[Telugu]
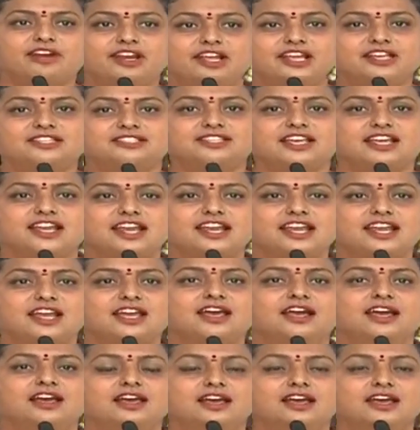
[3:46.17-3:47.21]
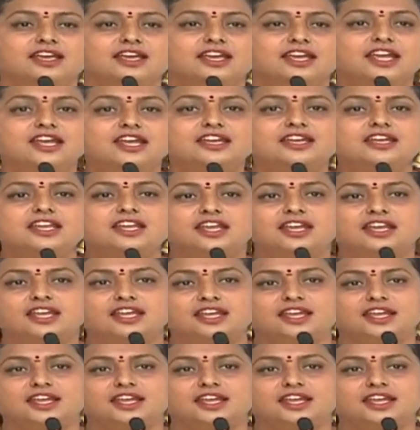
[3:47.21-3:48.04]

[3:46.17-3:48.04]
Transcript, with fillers: వాళ్ళు వేశారని ఎన్ని